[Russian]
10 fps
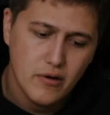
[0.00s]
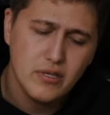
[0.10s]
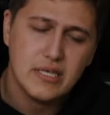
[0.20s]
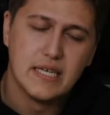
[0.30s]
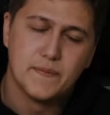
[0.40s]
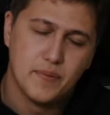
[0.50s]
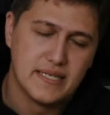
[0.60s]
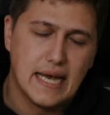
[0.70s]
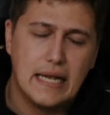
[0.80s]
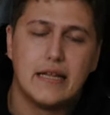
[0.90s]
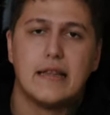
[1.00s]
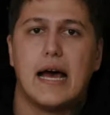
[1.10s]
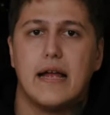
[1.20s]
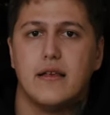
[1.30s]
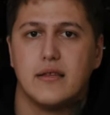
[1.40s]
люди специально
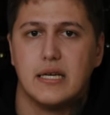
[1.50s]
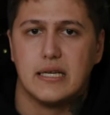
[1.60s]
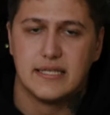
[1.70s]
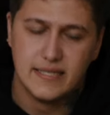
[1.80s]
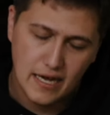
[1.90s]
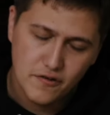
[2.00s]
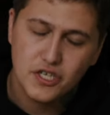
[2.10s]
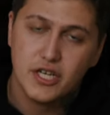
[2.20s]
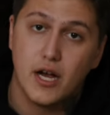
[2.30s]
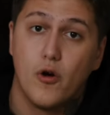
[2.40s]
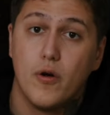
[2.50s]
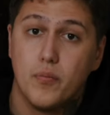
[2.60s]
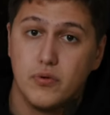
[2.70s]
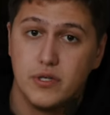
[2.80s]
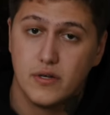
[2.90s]
нанятые, знавшие,
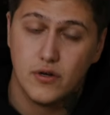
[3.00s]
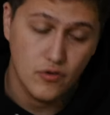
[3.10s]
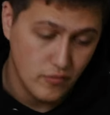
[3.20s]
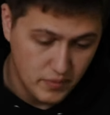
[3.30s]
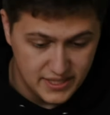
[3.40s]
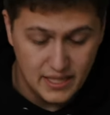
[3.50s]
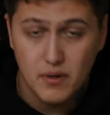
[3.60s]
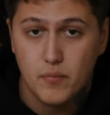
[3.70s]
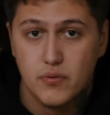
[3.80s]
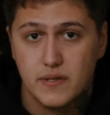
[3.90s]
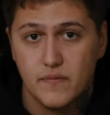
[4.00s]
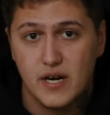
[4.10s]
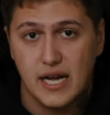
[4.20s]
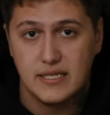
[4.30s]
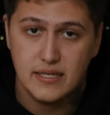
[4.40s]
какой будет клуб, где мы будем
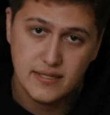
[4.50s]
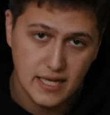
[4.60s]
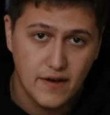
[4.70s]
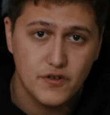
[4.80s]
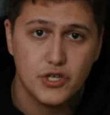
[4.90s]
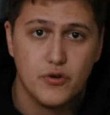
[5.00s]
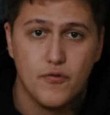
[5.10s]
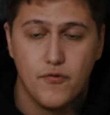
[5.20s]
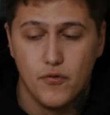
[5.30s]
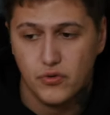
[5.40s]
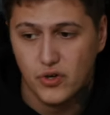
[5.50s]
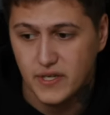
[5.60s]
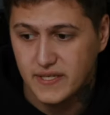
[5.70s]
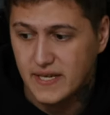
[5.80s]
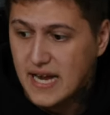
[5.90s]
выходить, знавшие Уфу, то
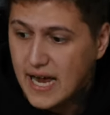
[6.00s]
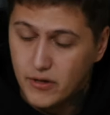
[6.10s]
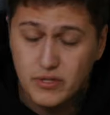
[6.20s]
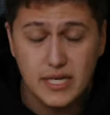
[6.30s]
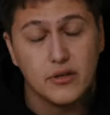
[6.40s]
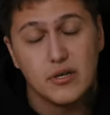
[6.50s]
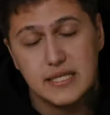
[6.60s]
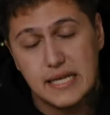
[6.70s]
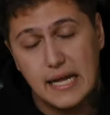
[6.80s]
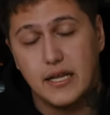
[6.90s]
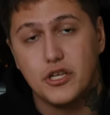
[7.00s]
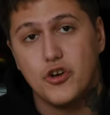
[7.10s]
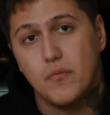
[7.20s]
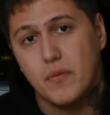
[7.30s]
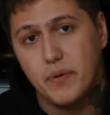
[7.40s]
есть люди, которые знали, на
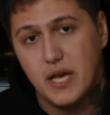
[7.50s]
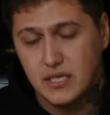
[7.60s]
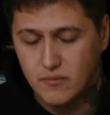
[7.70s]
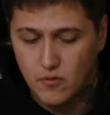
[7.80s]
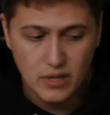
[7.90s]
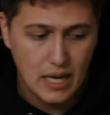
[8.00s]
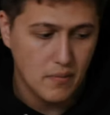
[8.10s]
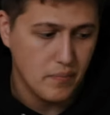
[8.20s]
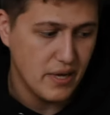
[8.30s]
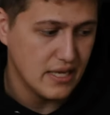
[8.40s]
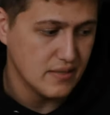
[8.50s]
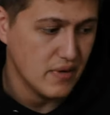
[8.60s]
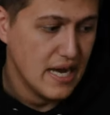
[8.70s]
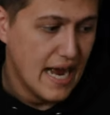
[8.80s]
чем мы приедем, куда мы приедем.